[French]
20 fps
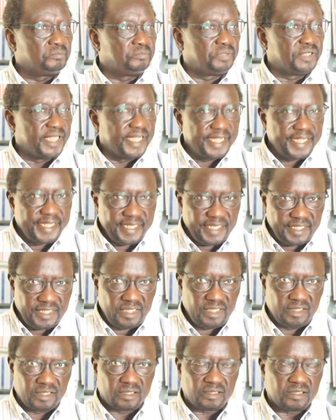bien
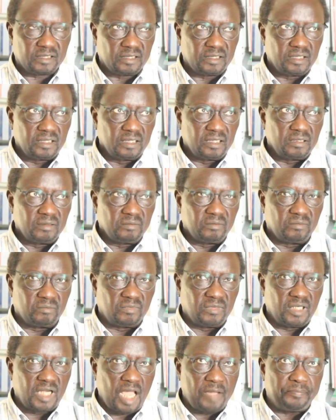lire
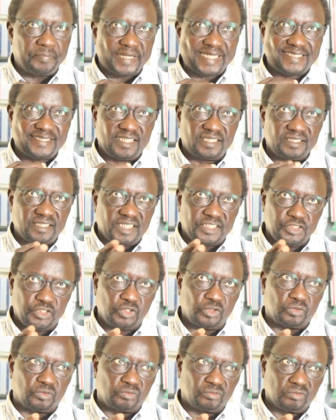la
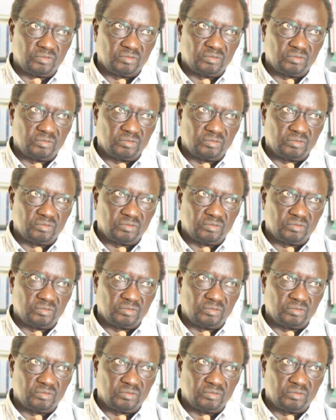présentation,